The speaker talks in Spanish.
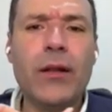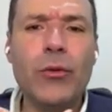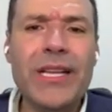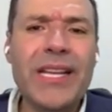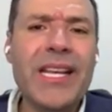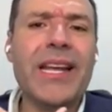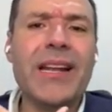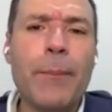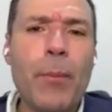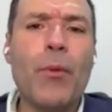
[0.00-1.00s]
de lo
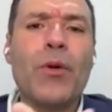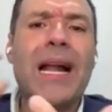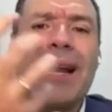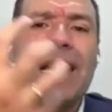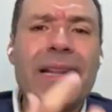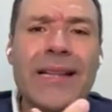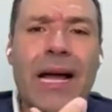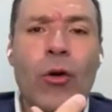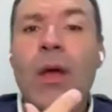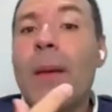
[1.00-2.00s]
indígena popular al
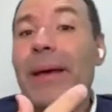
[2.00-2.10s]
Estado,